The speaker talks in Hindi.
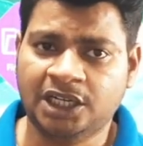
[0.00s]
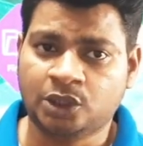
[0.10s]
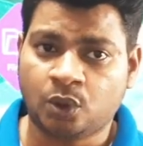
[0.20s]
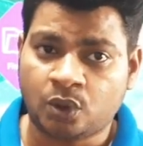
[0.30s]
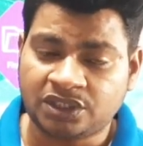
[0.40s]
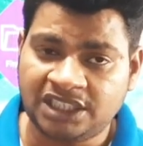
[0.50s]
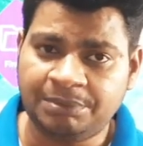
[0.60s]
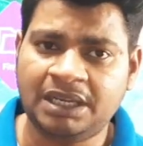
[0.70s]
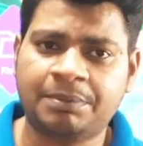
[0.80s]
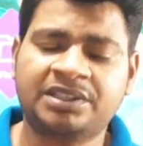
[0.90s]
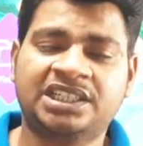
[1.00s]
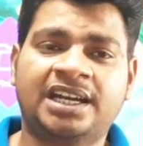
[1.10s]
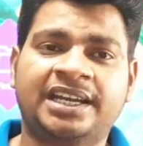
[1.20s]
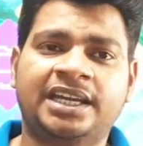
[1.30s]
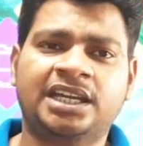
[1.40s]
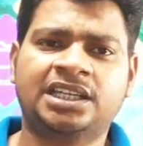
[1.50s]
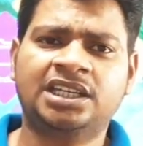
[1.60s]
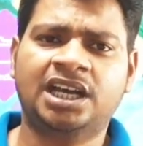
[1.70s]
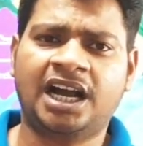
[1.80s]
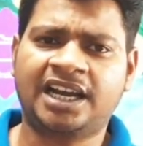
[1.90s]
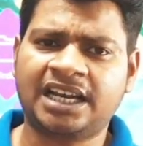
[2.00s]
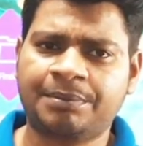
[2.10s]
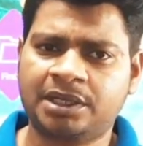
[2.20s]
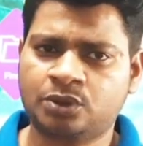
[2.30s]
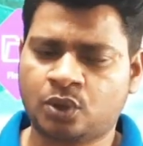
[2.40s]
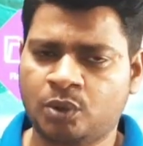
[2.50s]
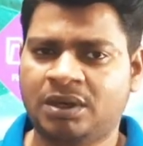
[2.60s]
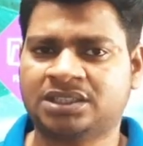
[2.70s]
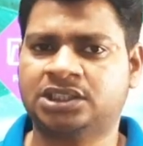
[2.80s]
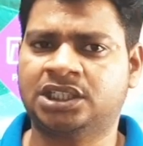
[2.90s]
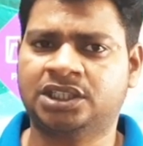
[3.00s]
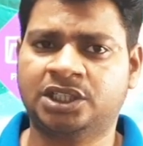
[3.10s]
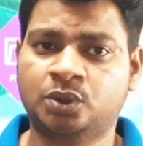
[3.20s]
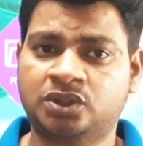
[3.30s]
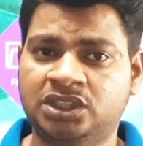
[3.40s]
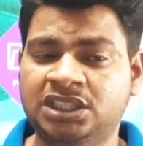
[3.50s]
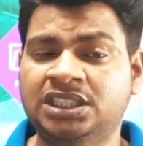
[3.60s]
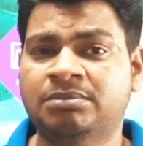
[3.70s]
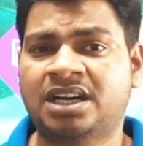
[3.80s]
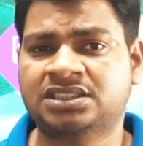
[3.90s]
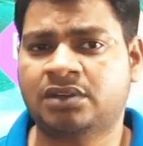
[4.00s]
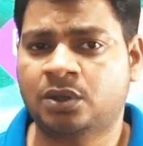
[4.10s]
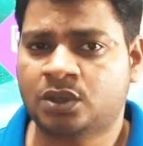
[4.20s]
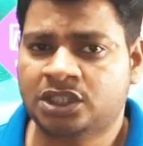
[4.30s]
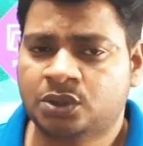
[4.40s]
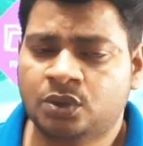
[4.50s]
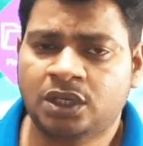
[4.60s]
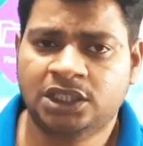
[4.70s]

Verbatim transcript: तो और ये भी यहाँ पर देखा गया है कि अगर आपके जो रो मार्क्स थे देखो तीन मार्क्स वालों के तो